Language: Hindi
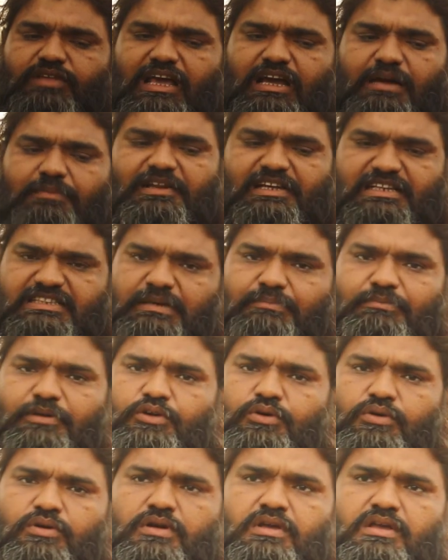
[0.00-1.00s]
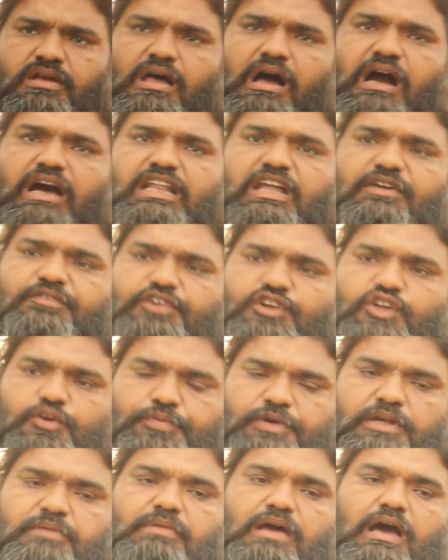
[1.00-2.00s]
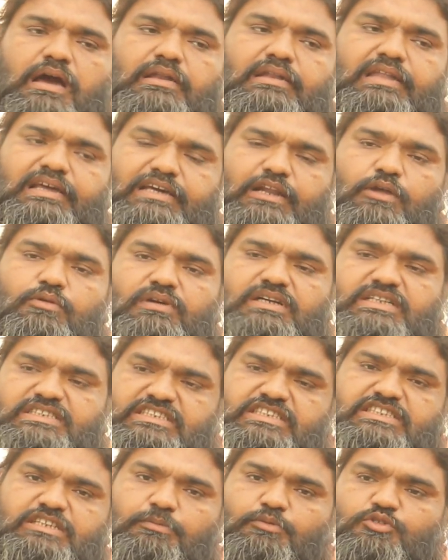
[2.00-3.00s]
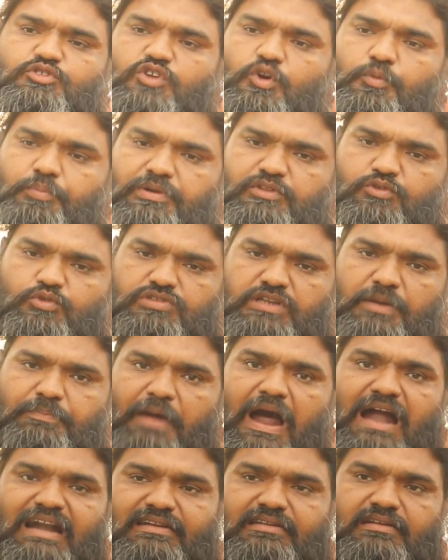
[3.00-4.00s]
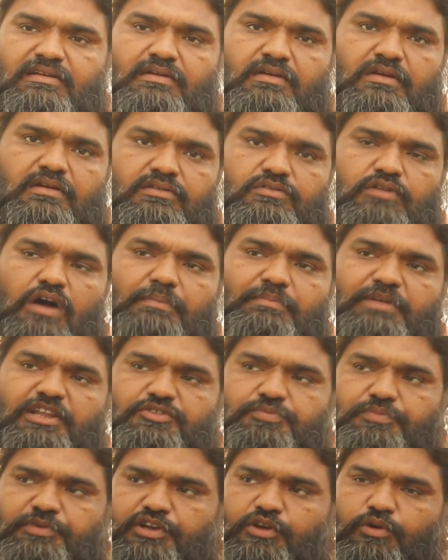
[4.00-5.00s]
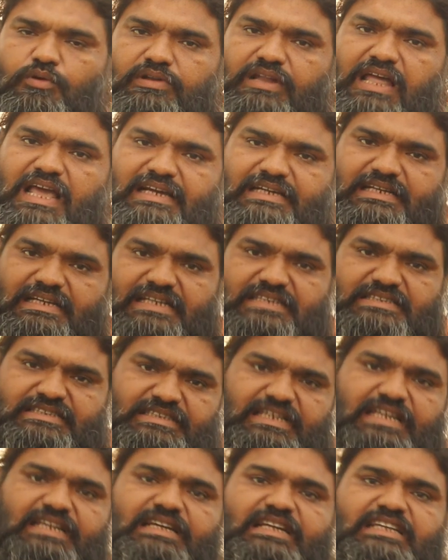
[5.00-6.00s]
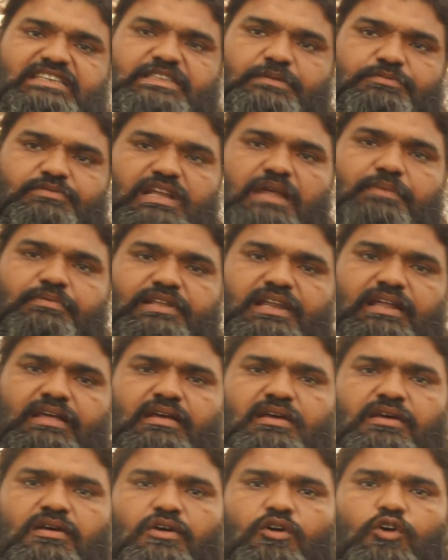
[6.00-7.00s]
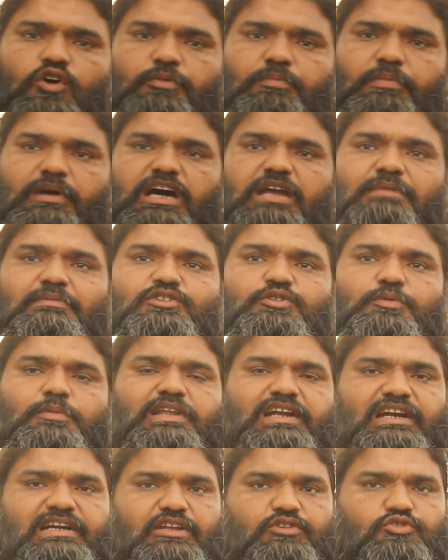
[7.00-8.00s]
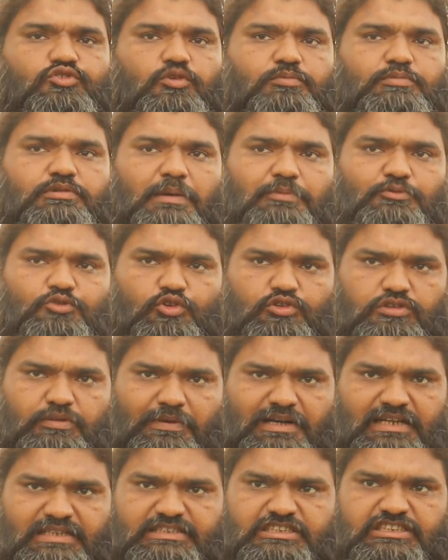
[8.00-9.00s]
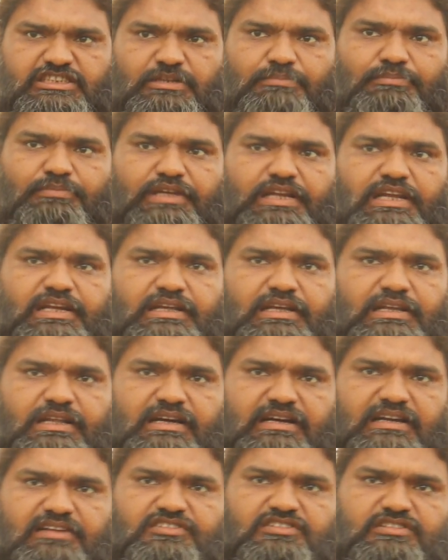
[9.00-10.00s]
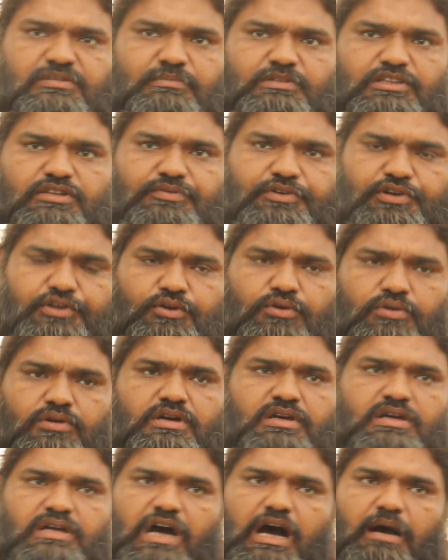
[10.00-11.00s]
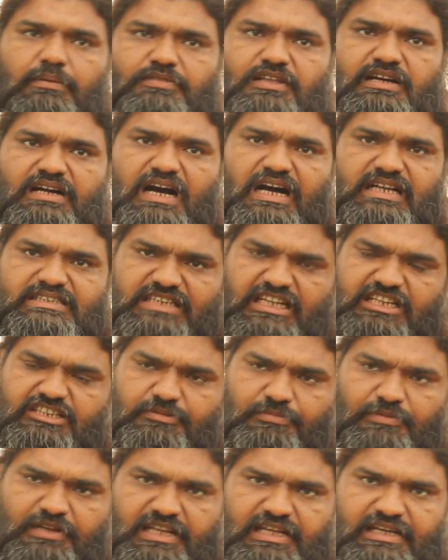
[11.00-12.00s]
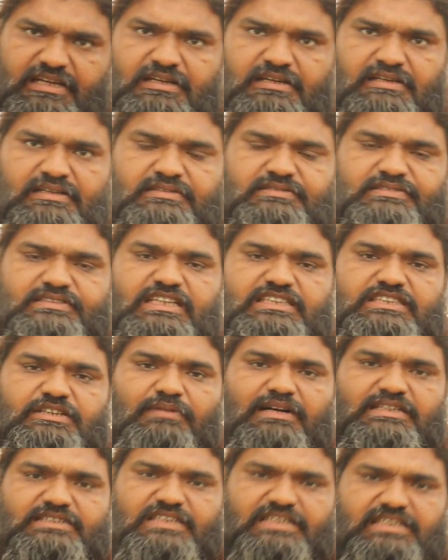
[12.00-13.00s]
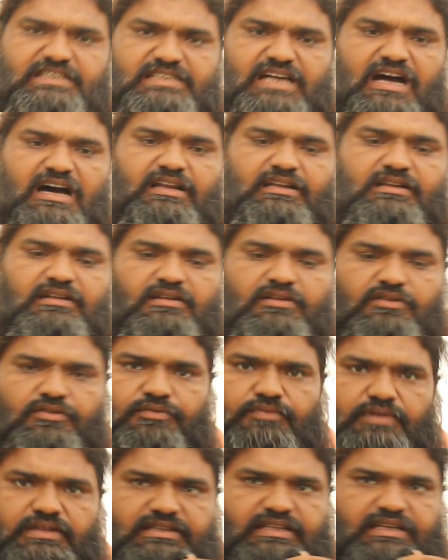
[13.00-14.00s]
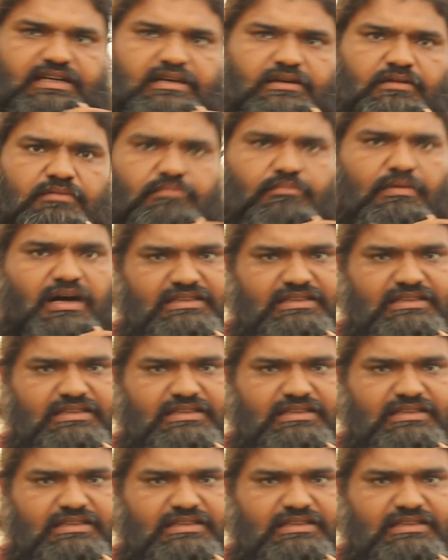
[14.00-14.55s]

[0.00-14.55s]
जाएगा मेरे किसान भाइयों अगला वीडियो फिर मैं लेकर आऊँगा इसी तरबूज के ऊपर दूसरा पार्ट तो आप मेरे इस वीडियो को लाइक करें शेयर करें सब्सक्राइब करें और बगल में जो बेल घंटे उसको भी आप जरूर दबाएँ जिससे मेरे नए नए कृषि संबंधी वीडियो अब तक आसानी से मिले जय जवान जय किसान वंदे